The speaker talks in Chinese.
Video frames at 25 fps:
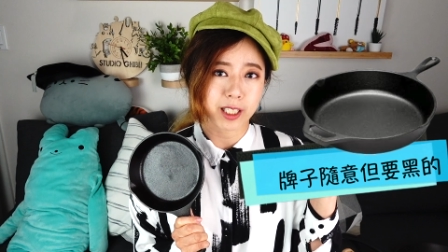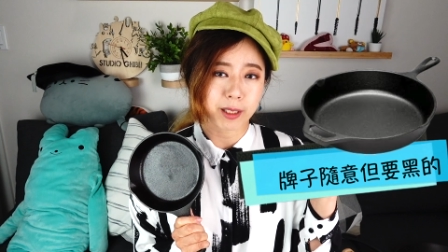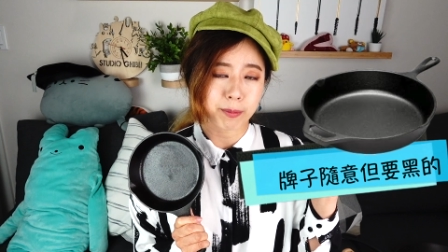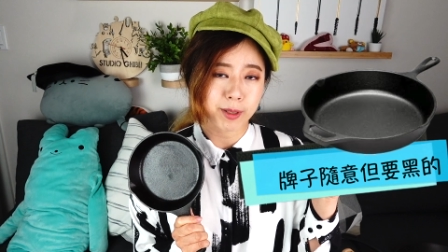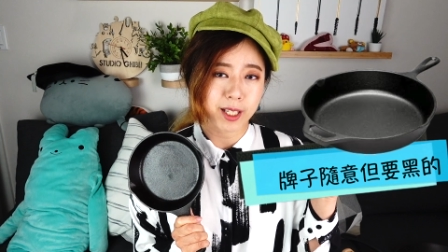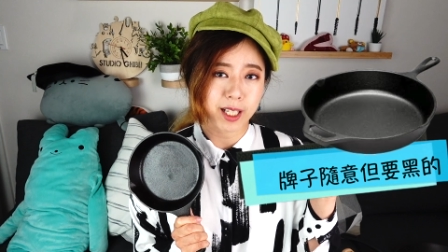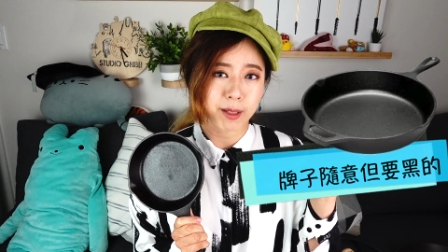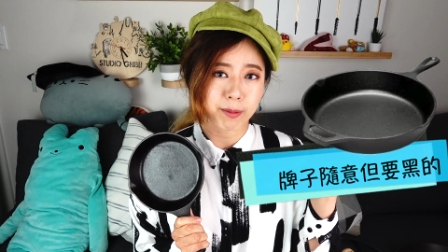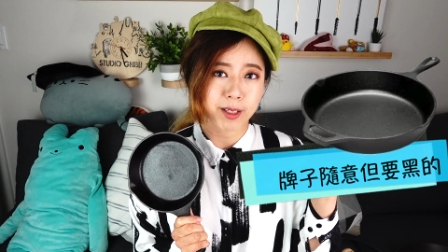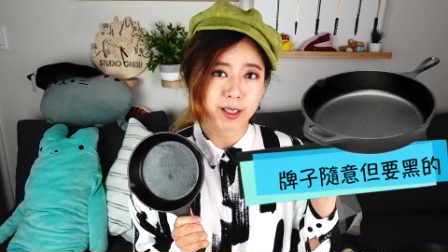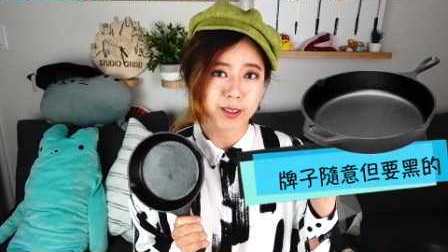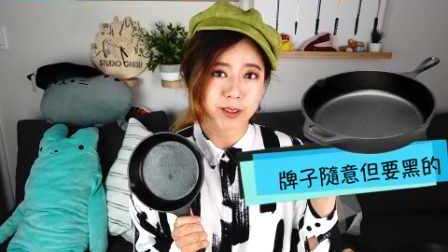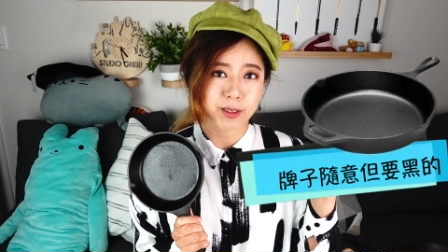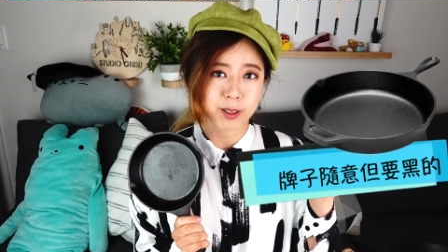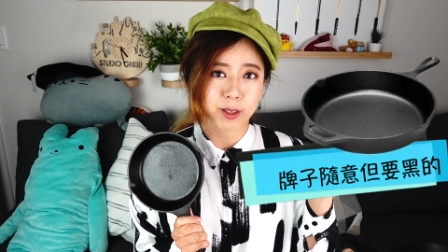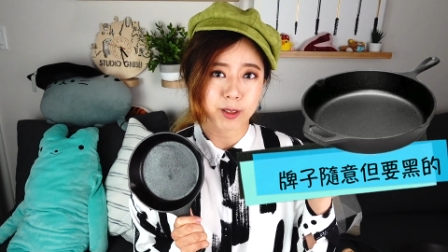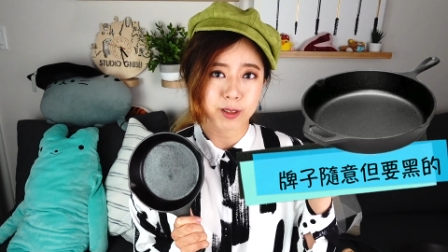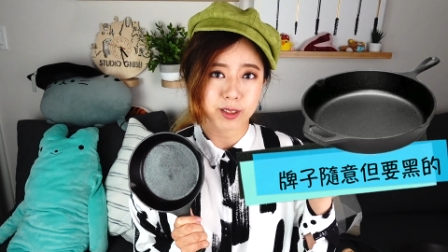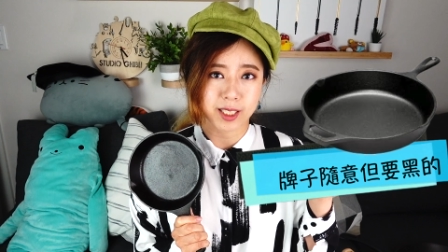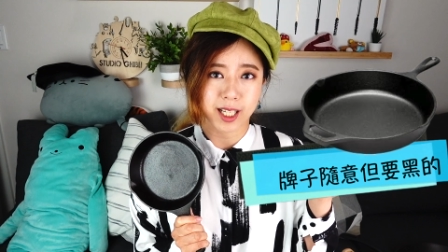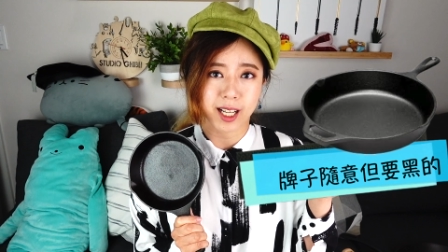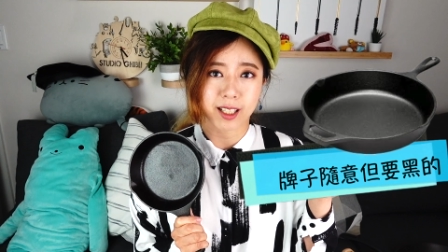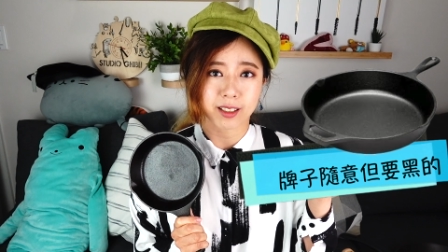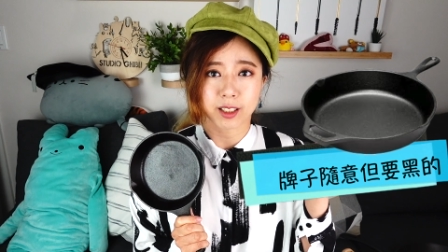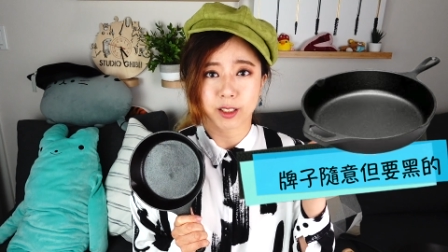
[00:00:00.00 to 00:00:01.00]
影片里面是有
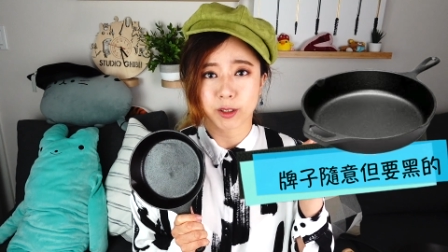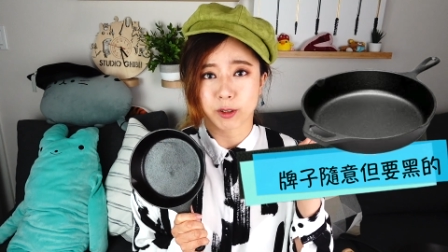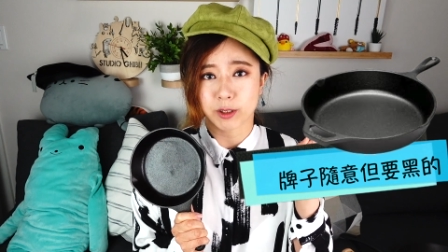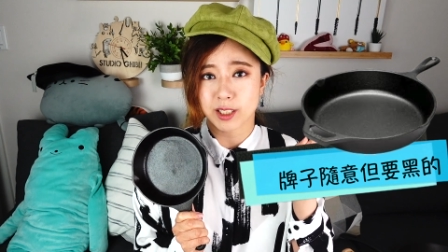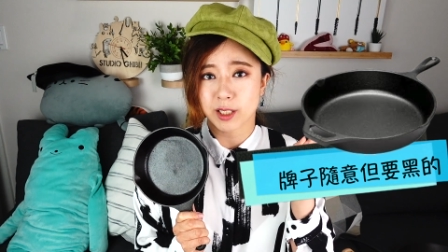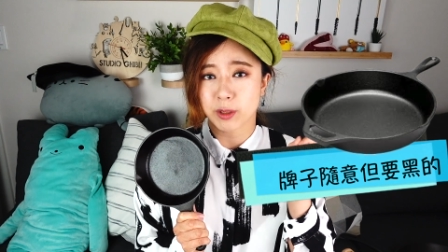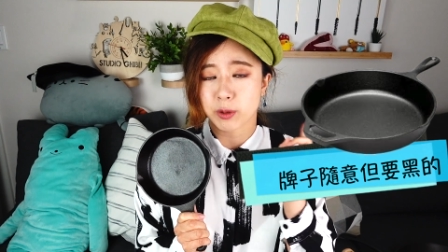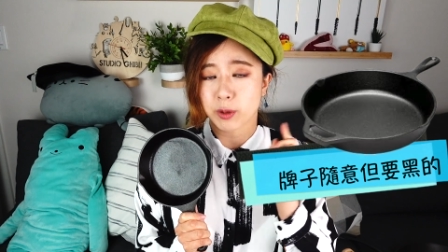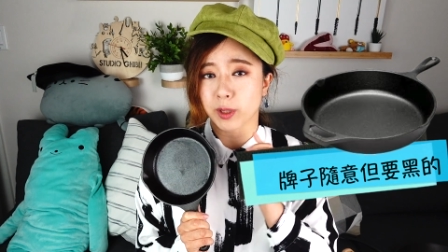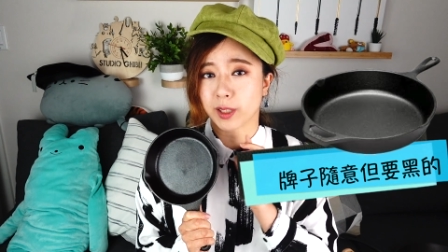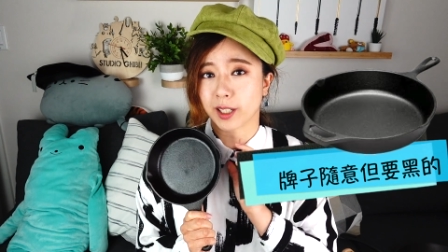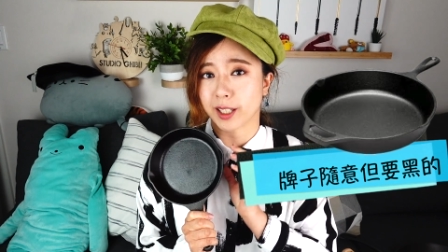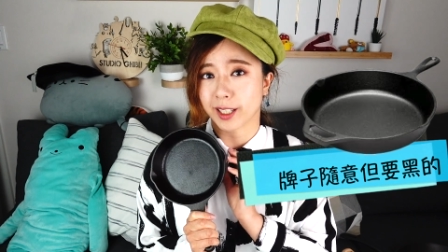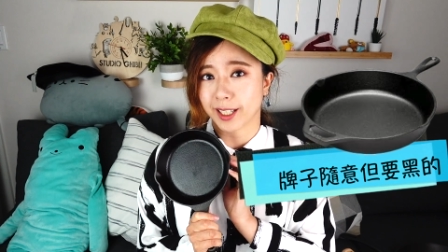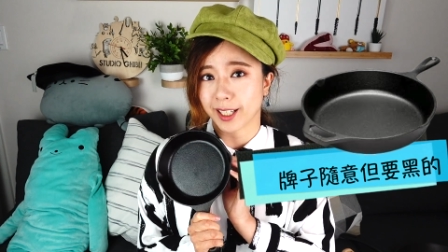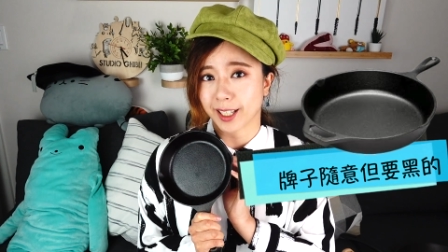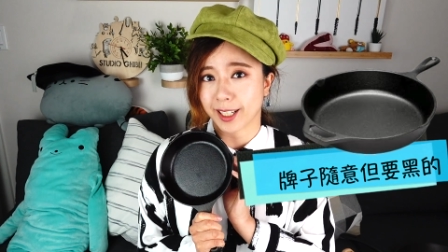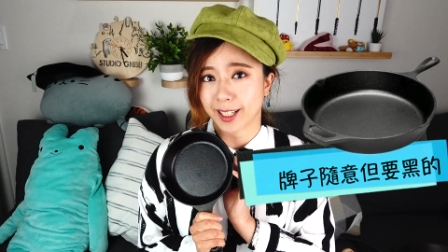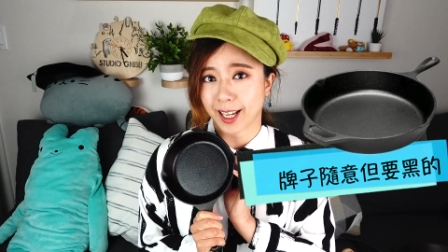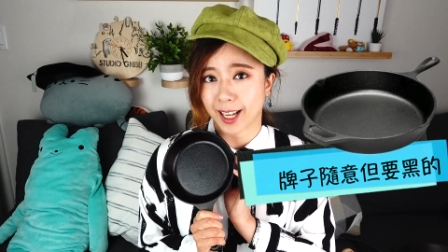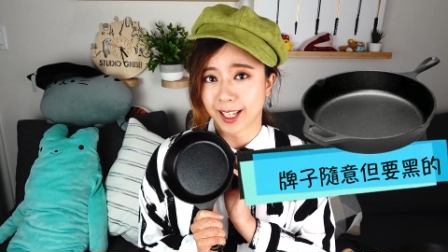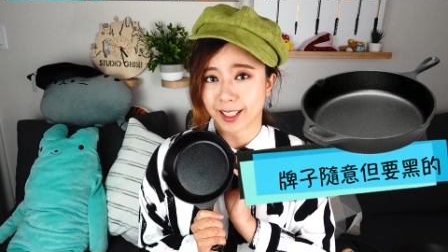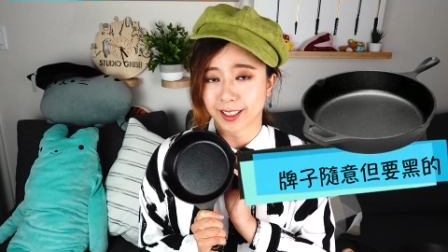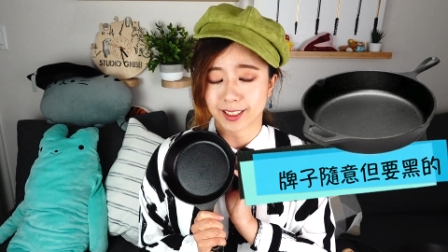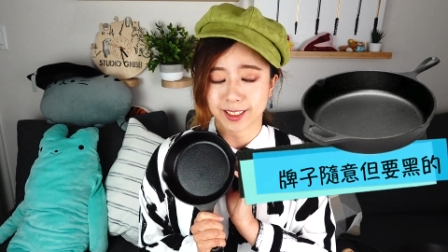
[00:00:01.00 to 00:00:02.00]
讲的，有兴趣的人可以
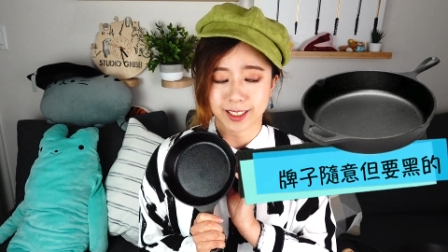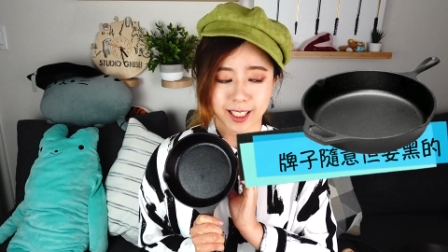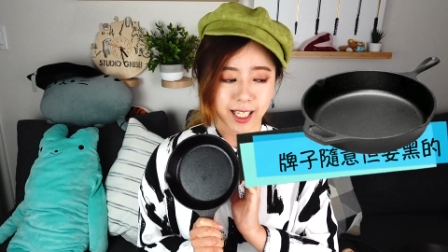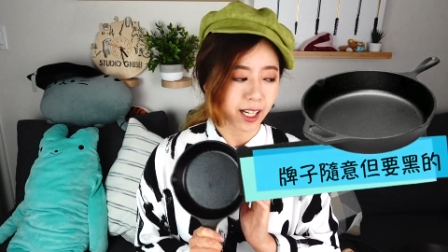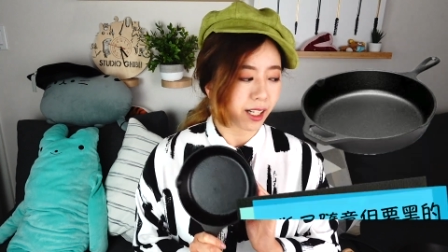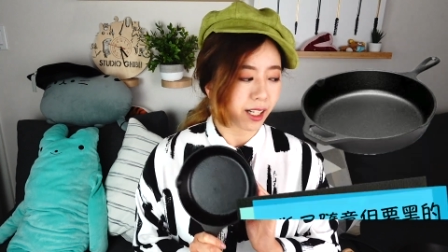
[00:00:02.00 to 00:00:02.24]
看一下。